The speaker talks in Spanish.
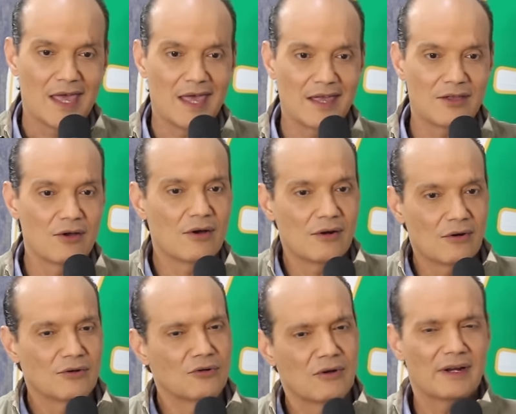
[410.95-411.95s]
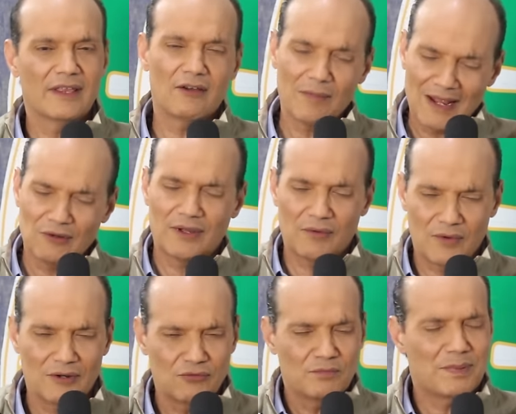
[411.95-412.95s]
Y yo lo conozco, le digo, hermano, qué
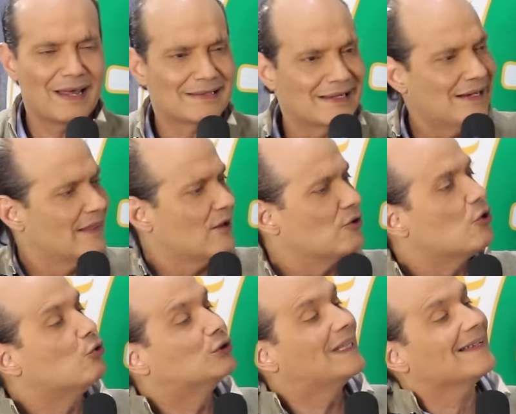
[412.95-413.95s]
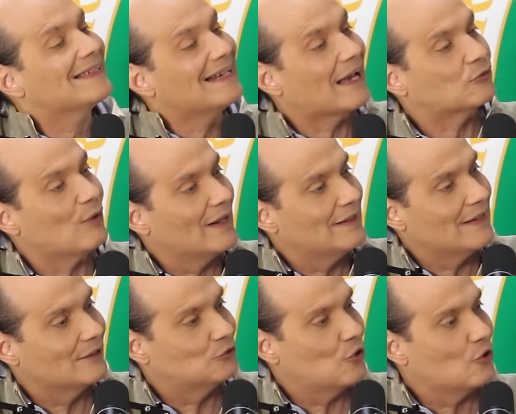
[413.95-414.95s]
bueno, un placer. Le digo yo, ¿usted es el actual
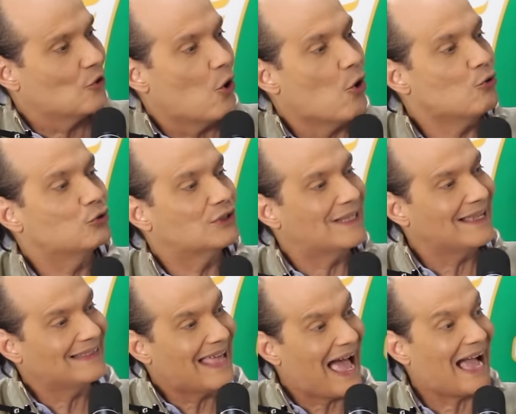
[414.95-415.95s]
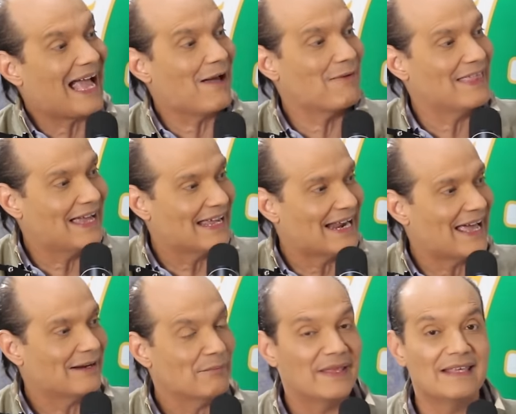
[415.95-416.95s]
director o usted acaba de
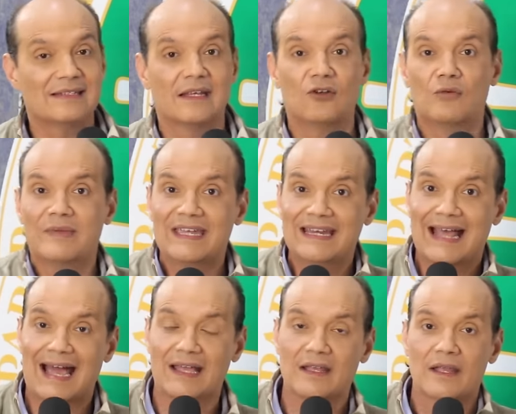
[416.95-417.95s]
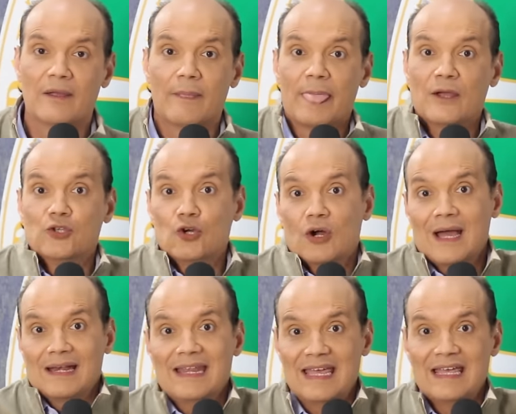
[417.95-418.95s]
ganar? Me dice, no, mira, yo
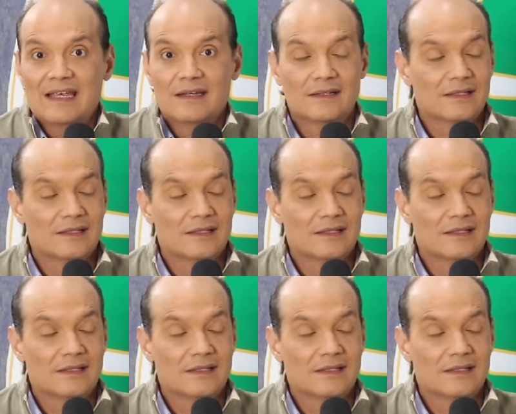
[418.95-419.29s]
gané